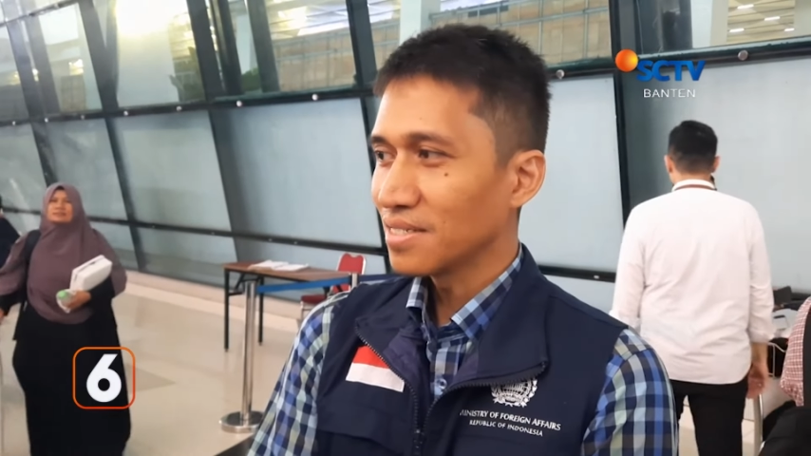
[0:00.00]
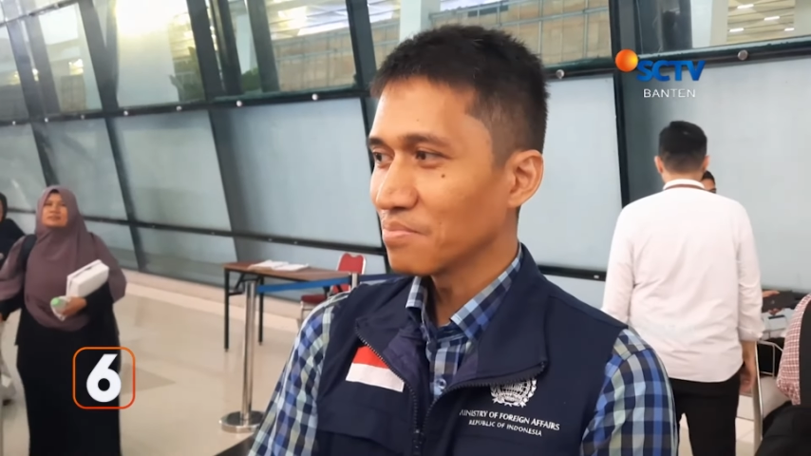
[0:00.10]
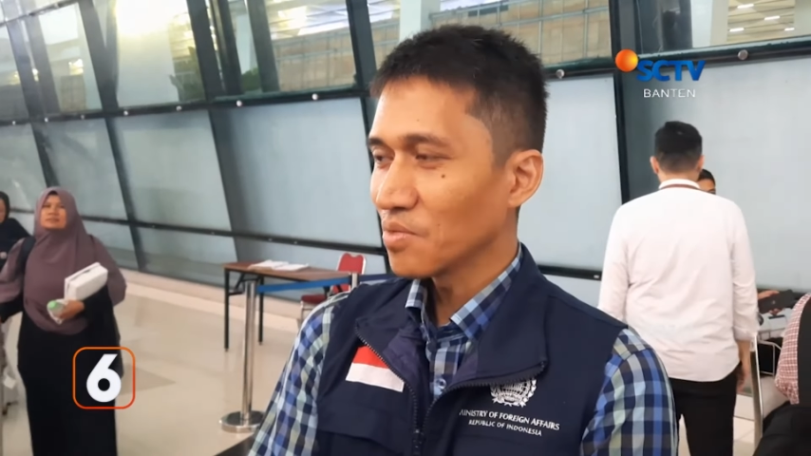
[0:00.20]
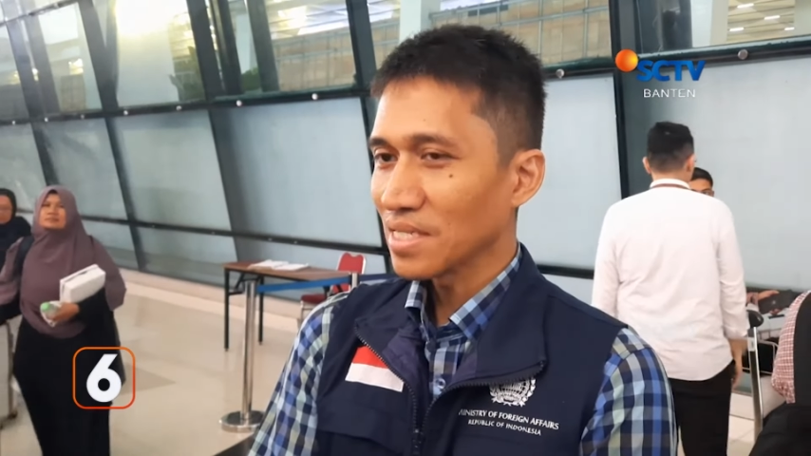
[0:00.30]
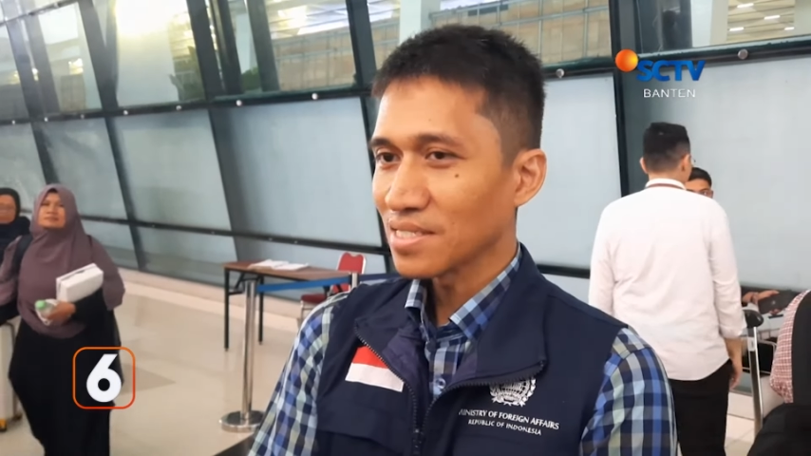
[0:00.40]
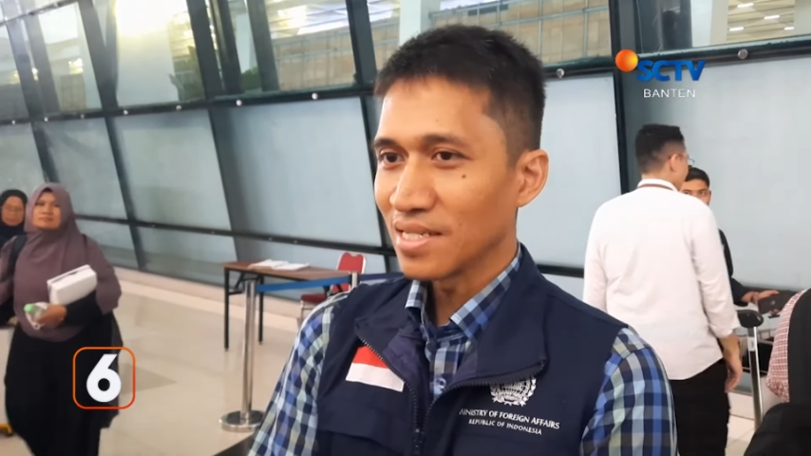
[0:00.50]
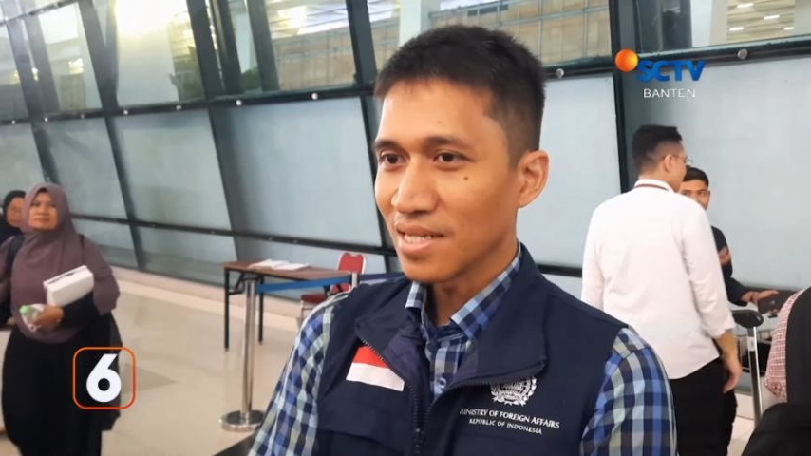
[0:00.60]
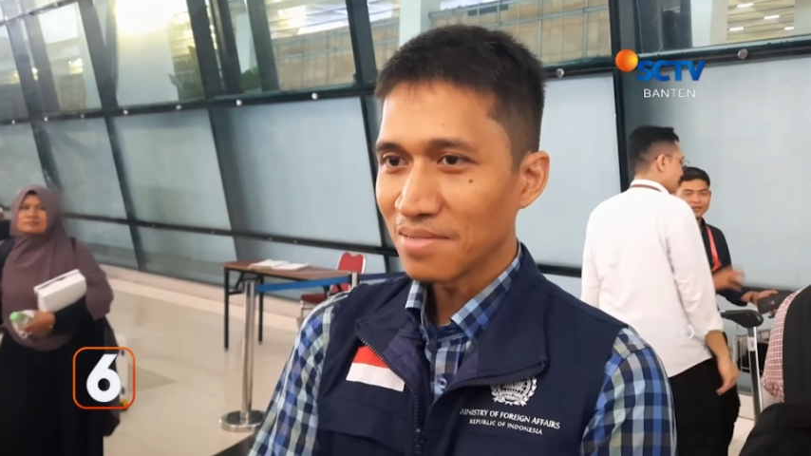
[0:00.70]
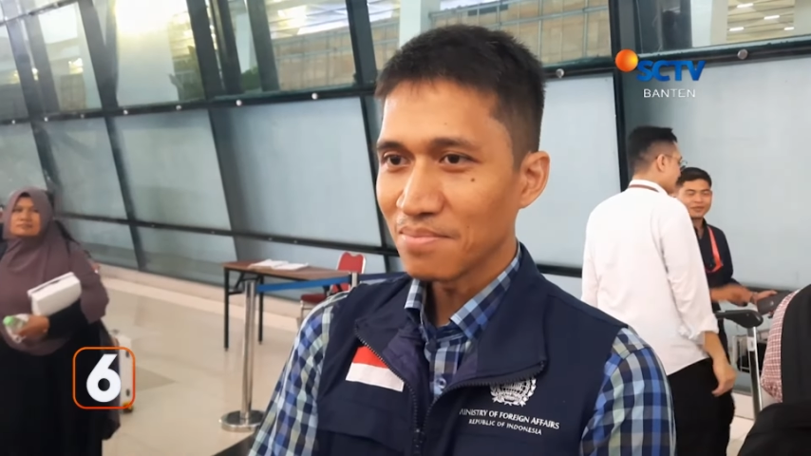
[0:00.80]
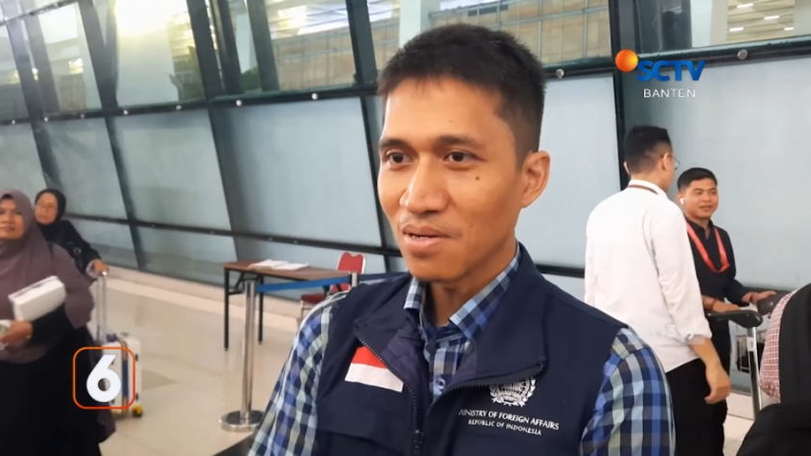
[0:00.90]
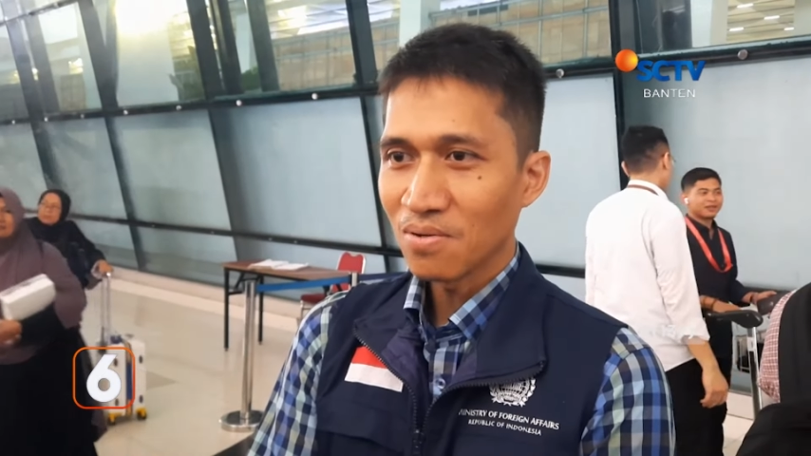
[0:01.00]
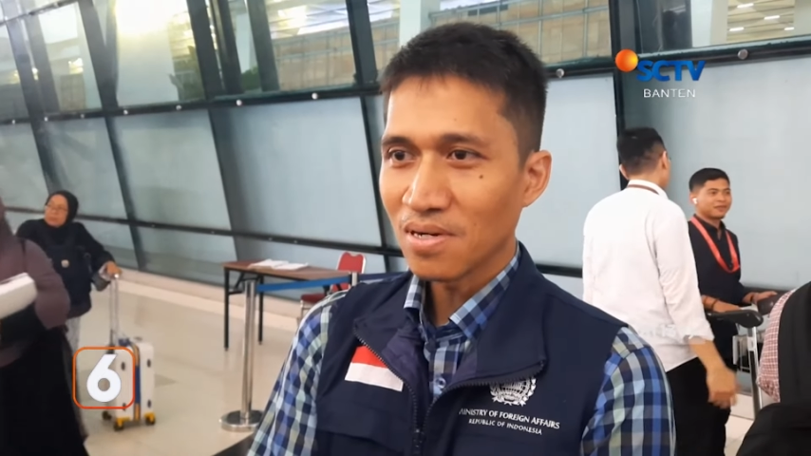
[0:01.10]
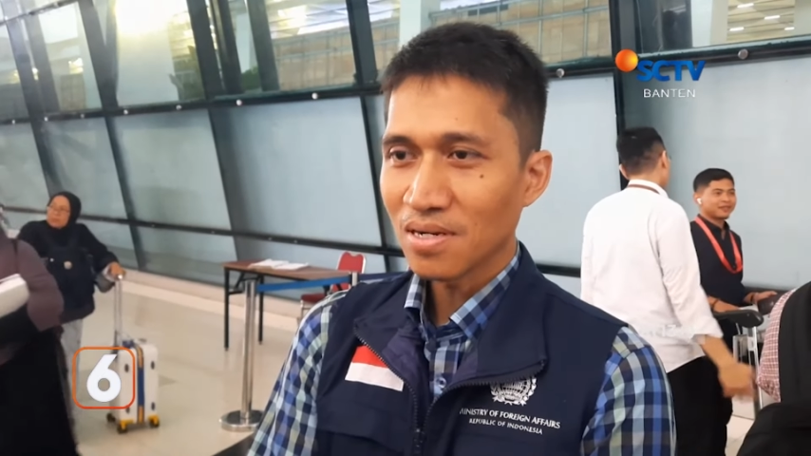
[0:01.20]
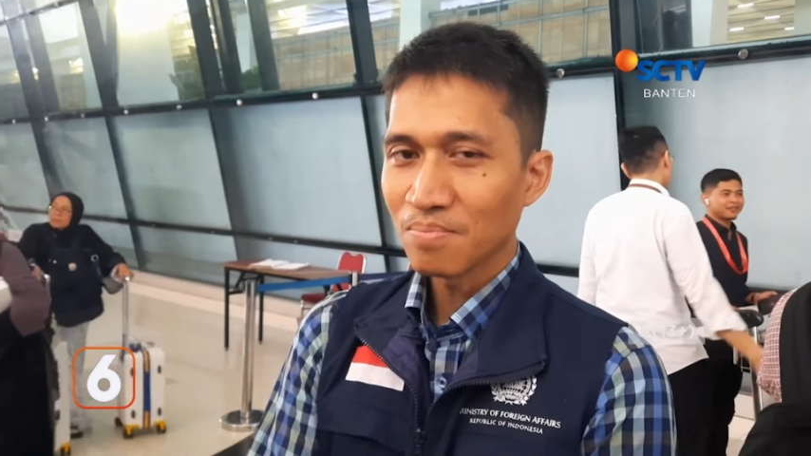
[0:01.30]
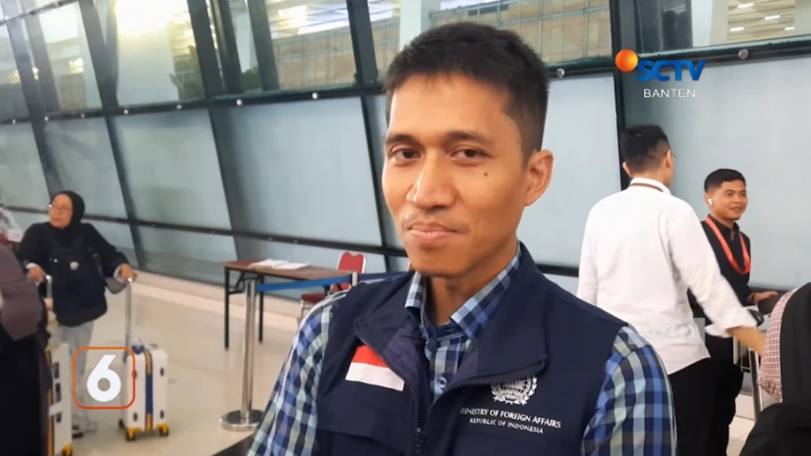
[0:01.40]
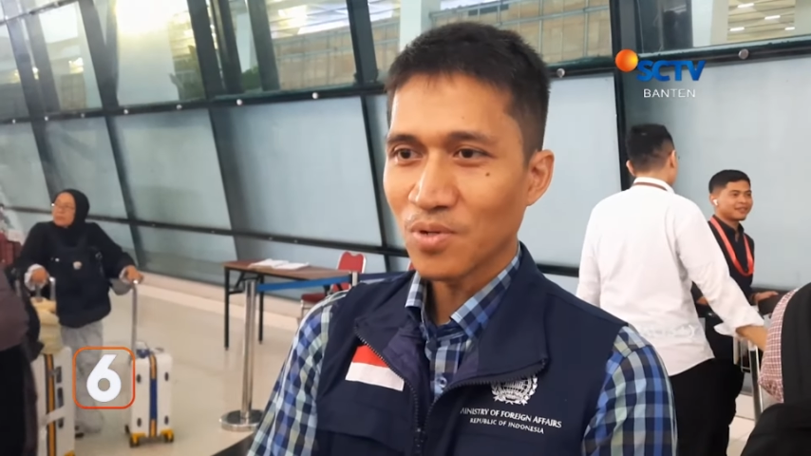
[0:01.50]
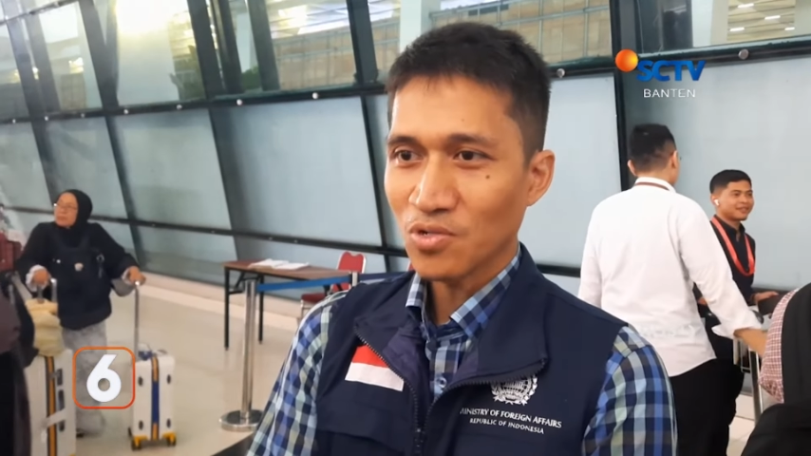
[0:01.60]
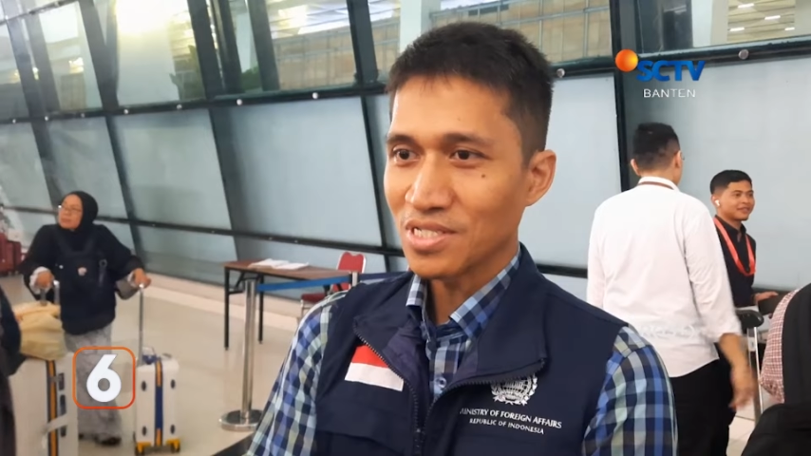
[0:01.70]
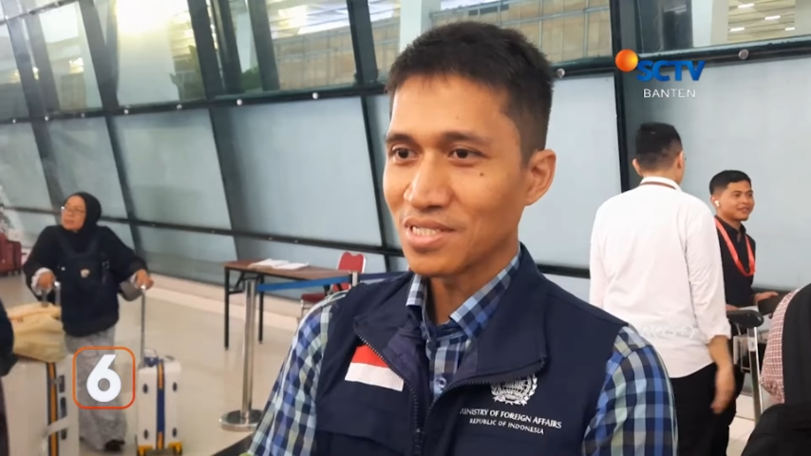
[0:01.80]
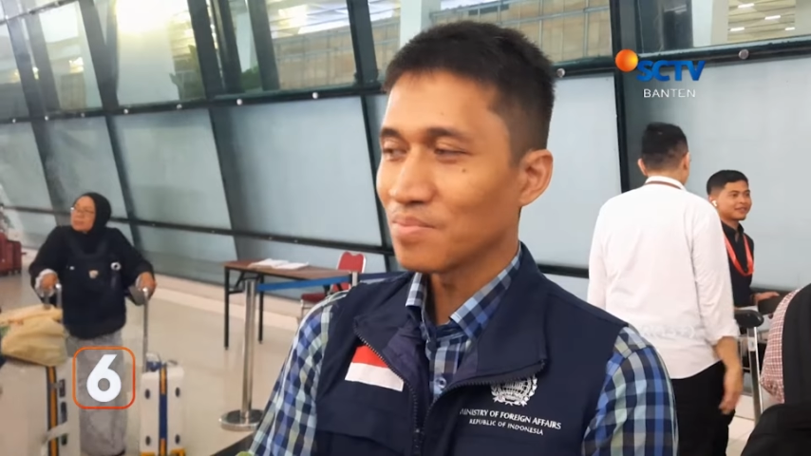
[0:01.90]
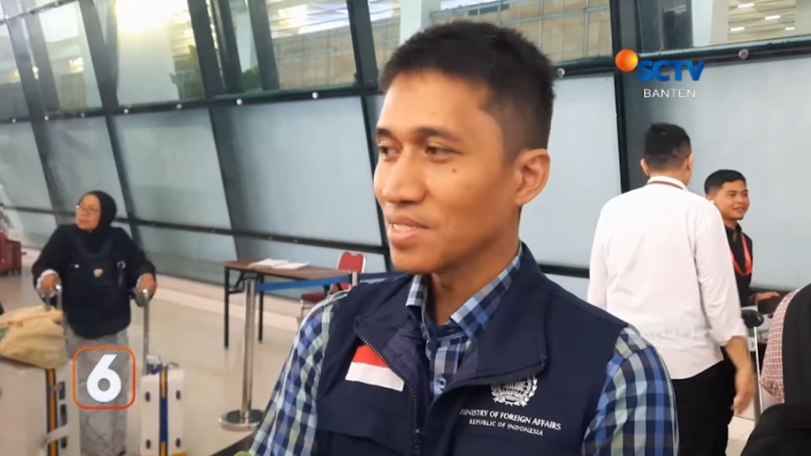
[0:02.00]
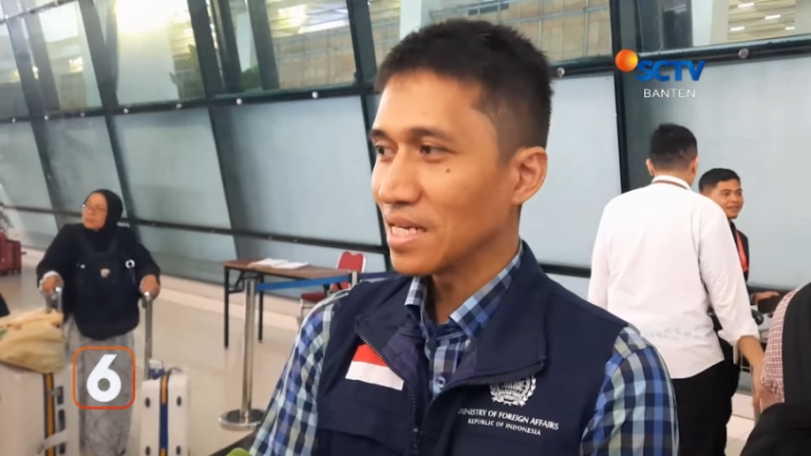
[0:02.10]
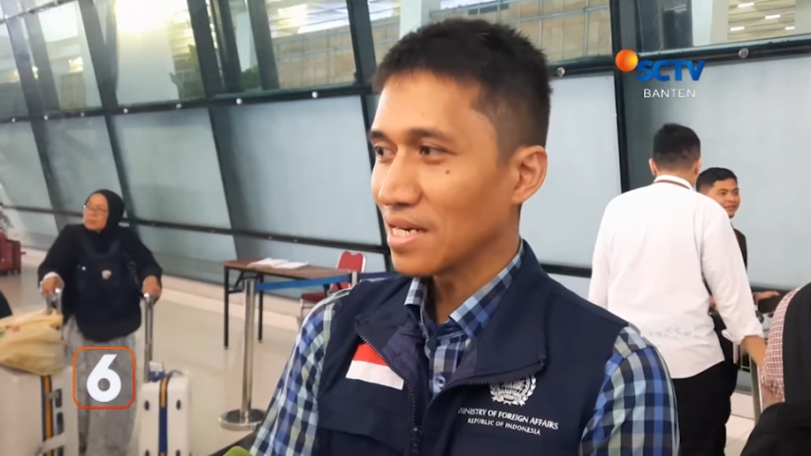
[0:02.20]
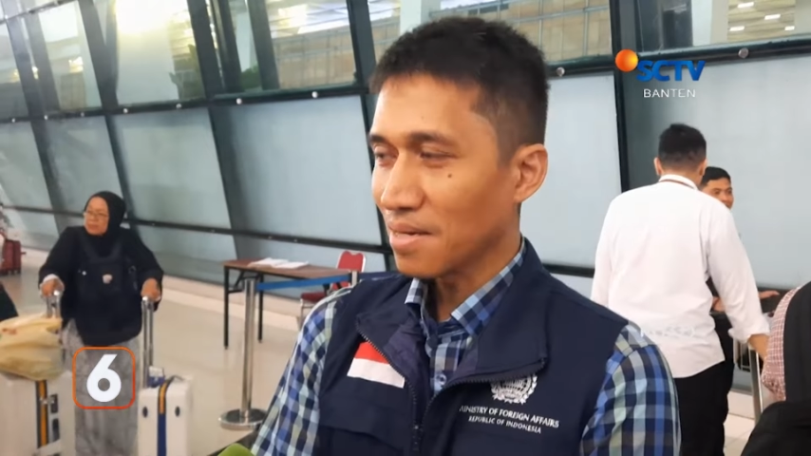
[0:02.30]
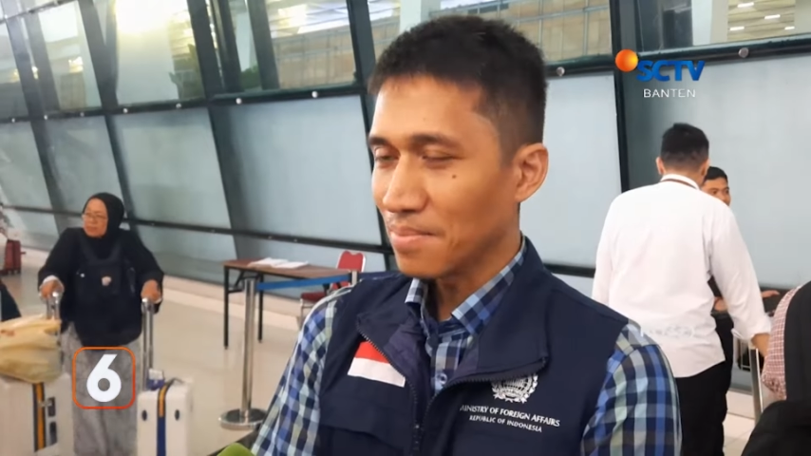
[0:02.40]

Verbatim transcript: dan memastikan bahwa prosesnya berjalan